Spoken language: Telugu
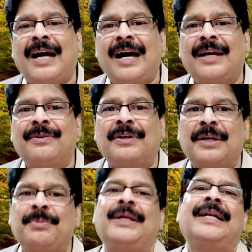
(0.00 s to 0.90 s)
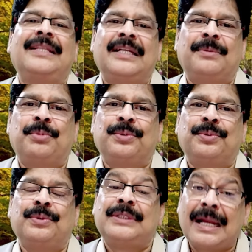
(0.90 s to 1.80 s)
ఆహారం కడుపు నిండా తిన్నప్పుడు
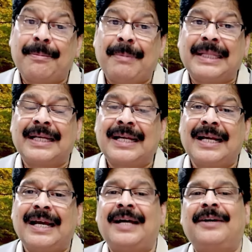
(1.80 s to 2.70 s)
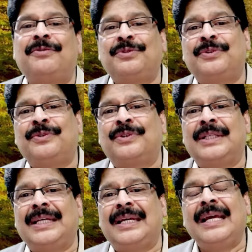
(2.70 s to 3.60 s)
చాలా బద్ధకంగా ఉంటూ
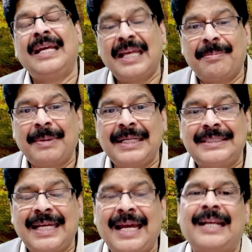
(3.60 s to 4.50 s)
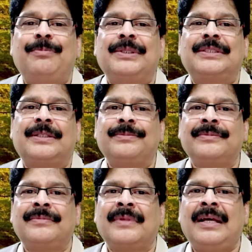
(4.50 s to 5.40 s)
ఉంటుంది ఏ పని చేయాలనిపించదు
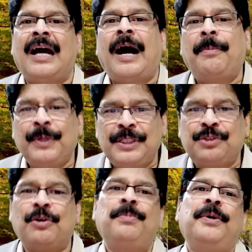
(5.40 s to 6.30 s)
అప్పుడు ఈ సోంపు